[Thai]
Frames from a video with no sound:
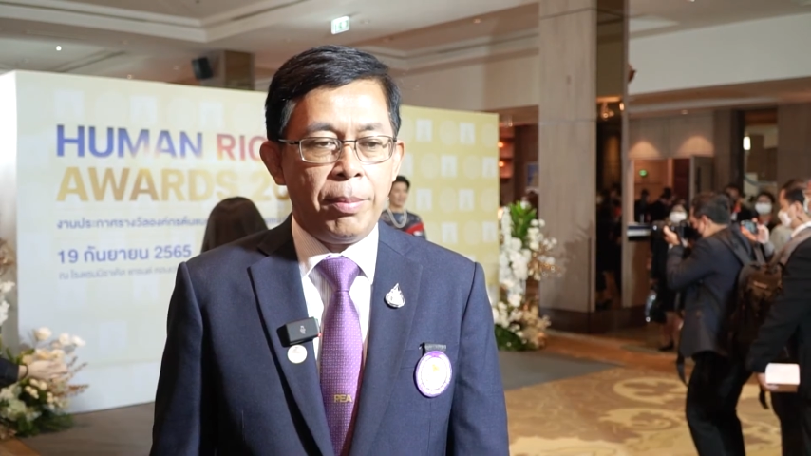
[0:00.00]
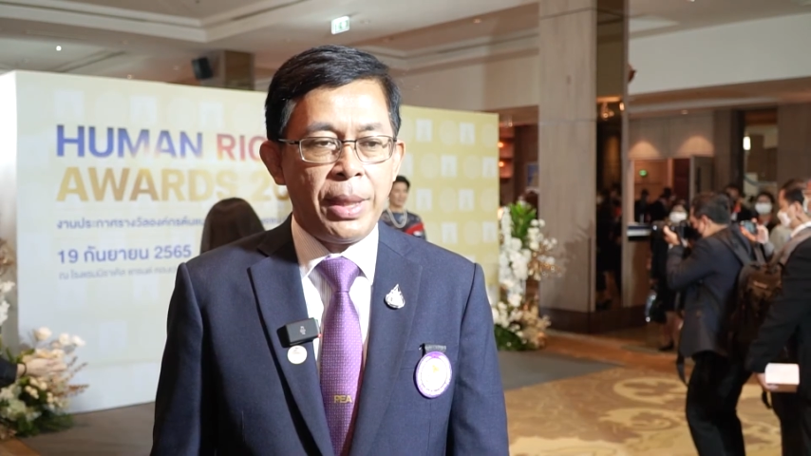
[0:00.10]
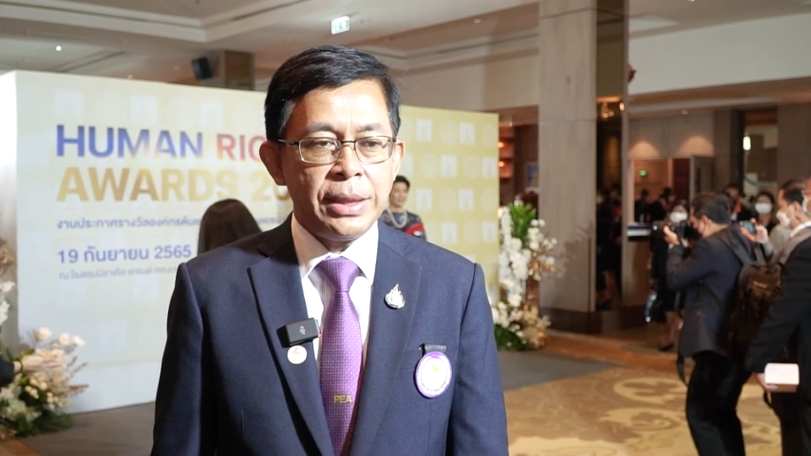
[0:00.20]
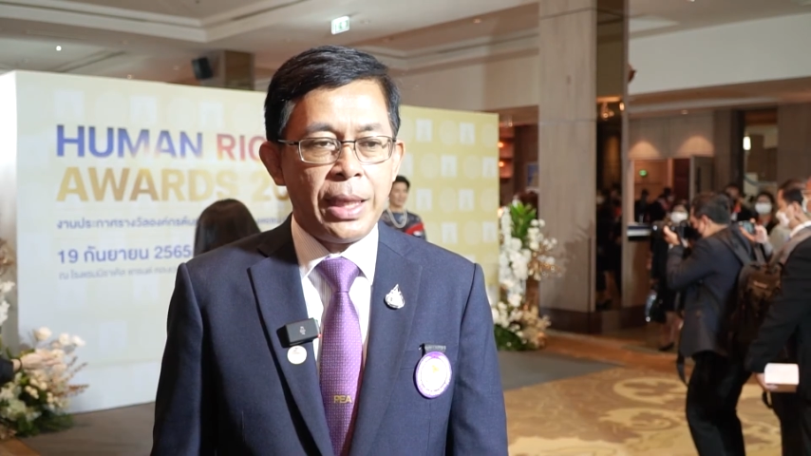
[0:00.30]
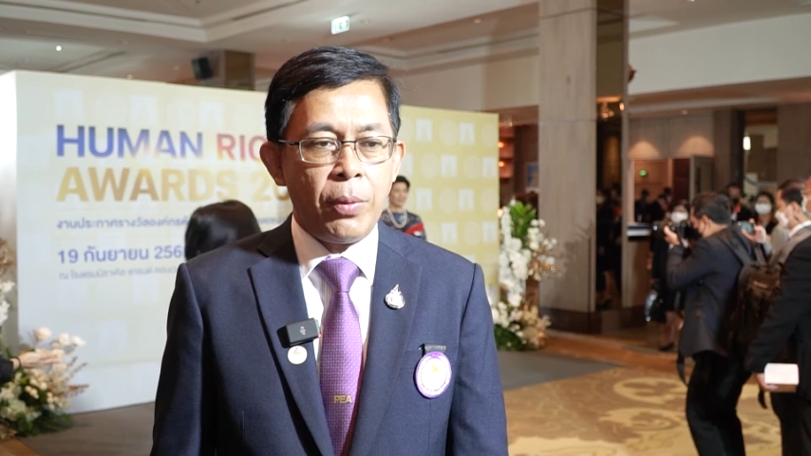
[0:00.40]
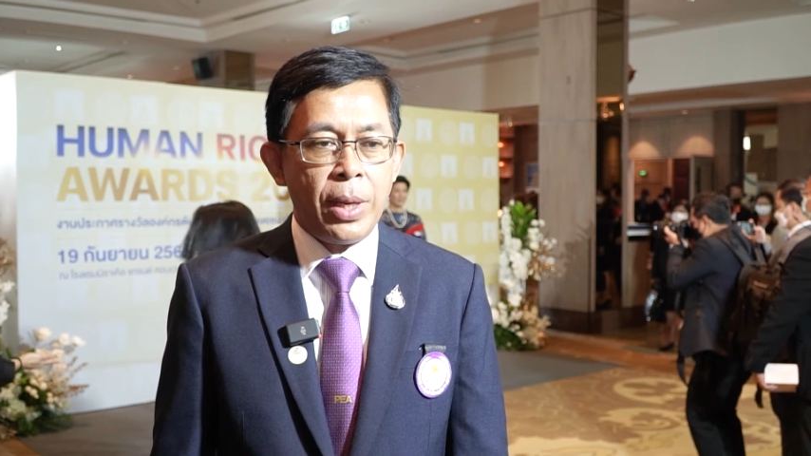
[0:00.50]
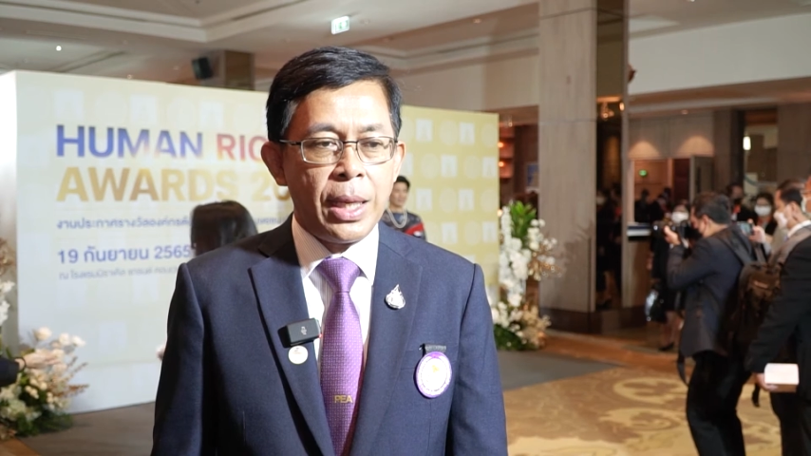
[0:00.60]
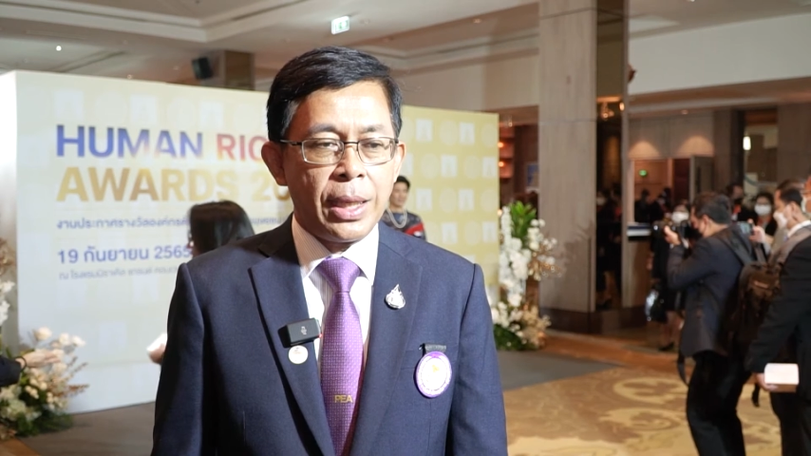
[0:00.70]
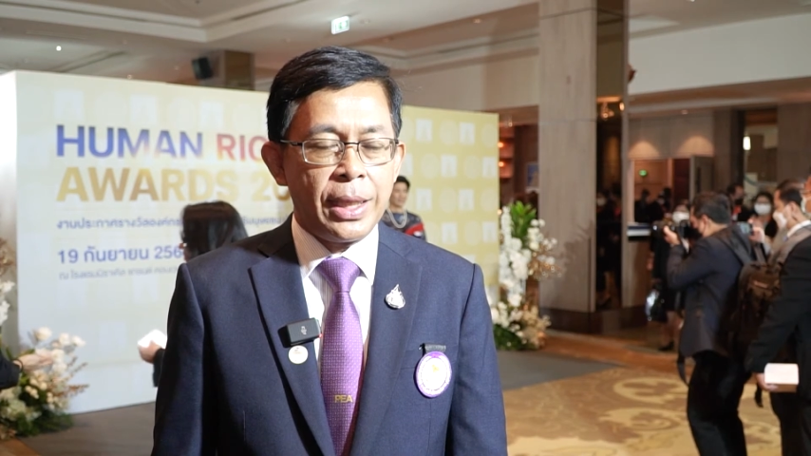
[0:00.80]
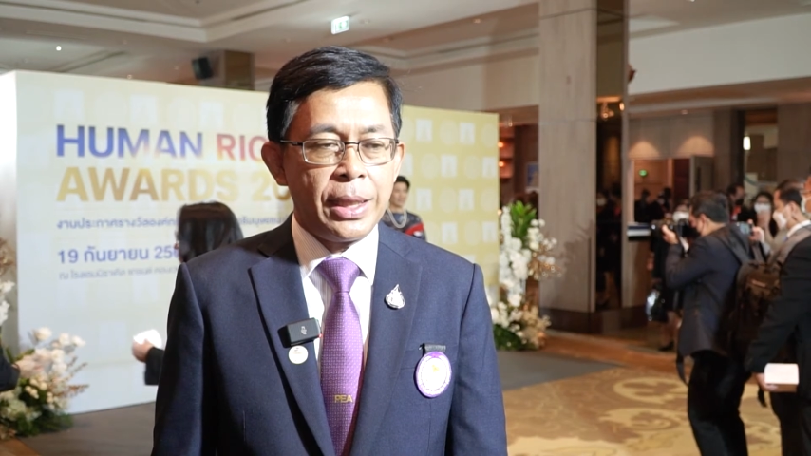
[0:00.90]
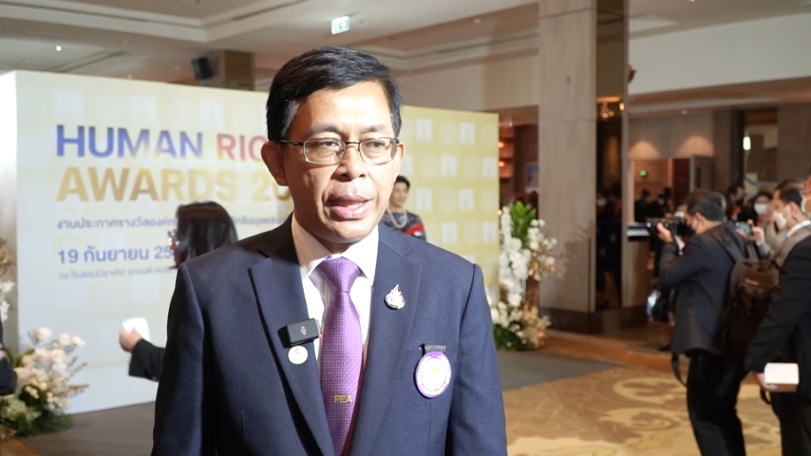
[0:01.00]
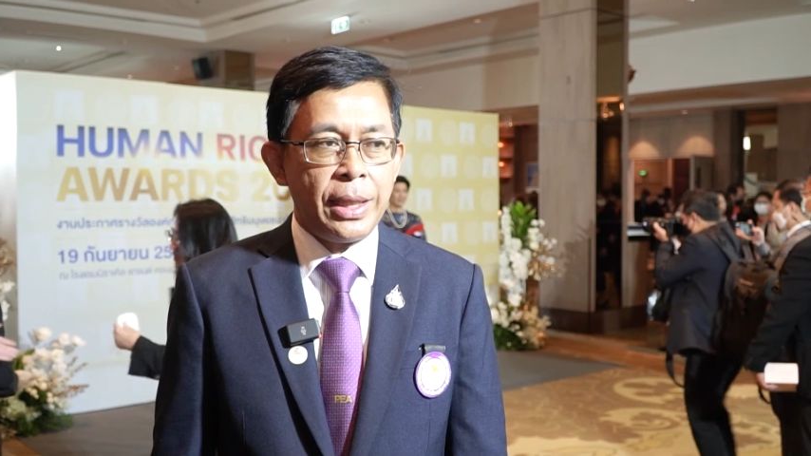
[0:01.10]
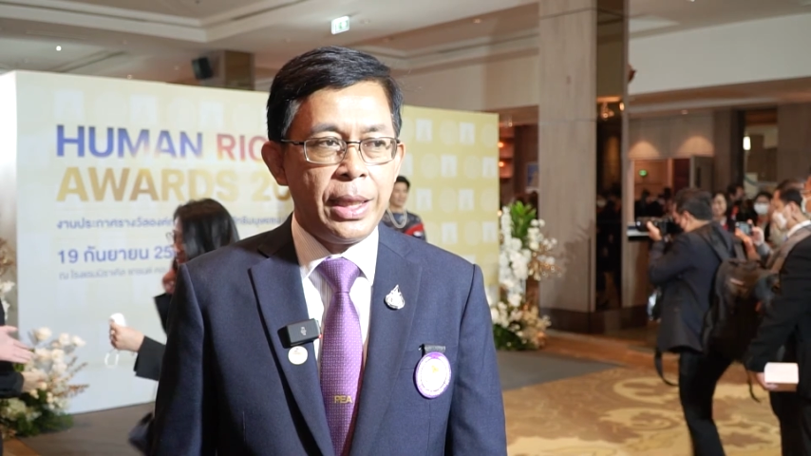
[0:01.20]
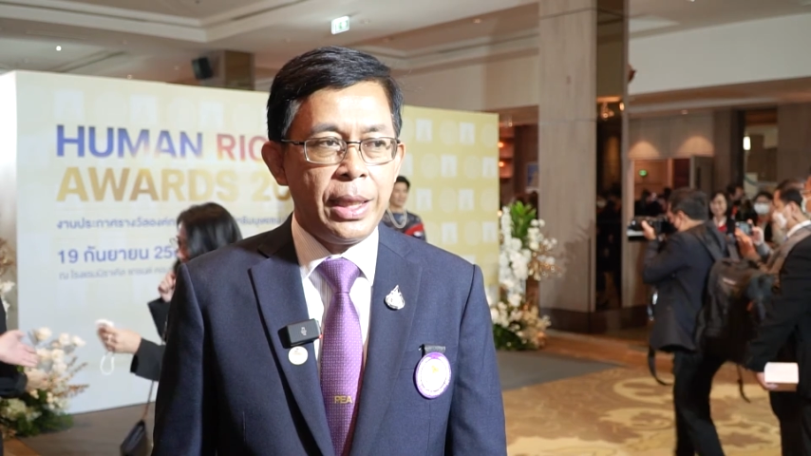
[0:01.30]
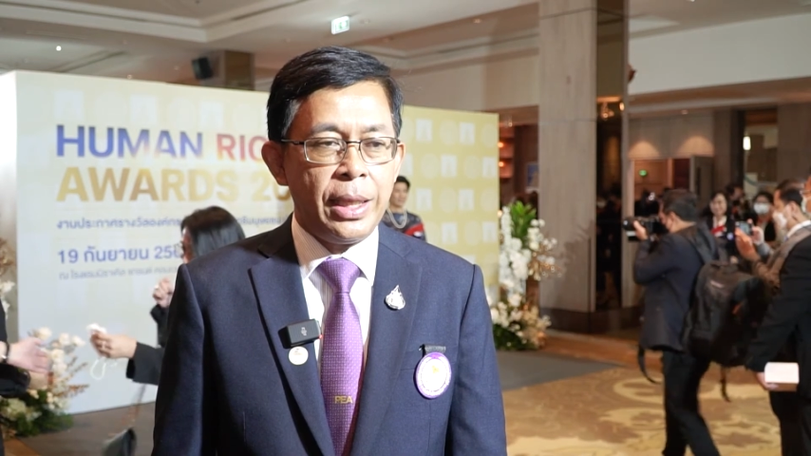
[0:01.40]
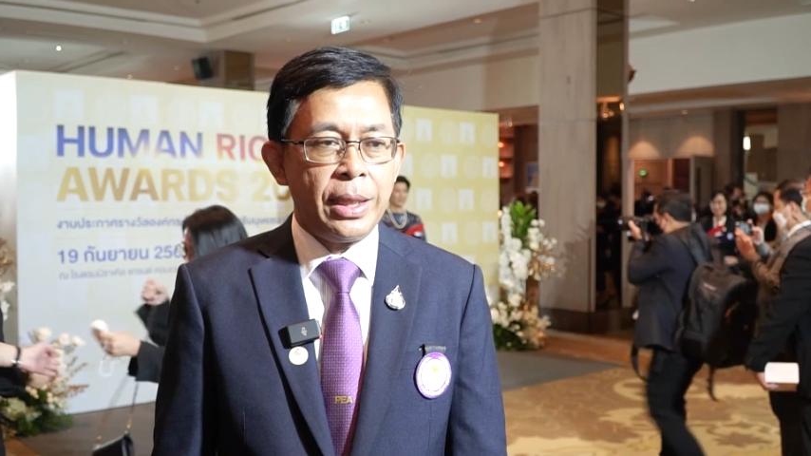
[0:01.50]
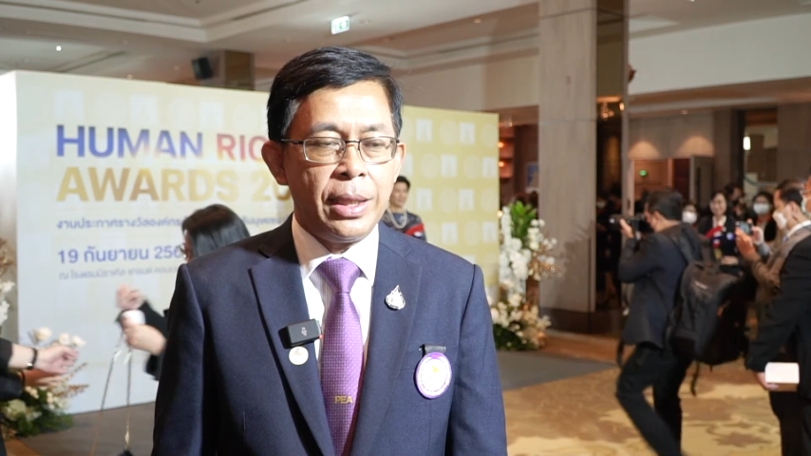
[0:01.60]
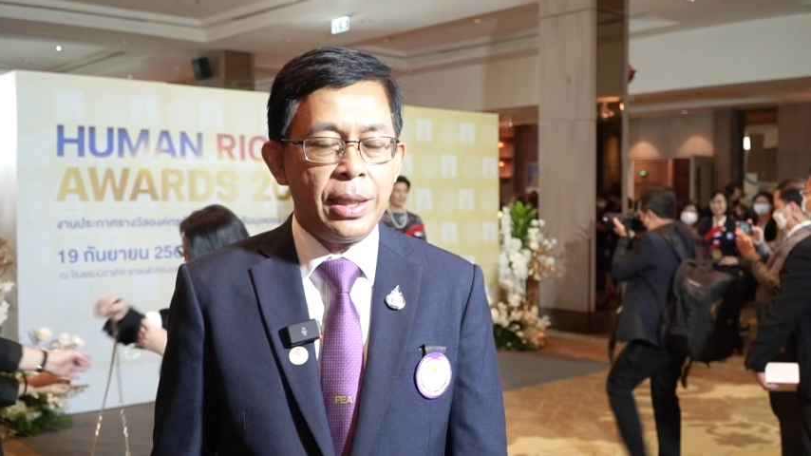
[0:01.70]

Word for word: มั่นใจว่าการขยายเขต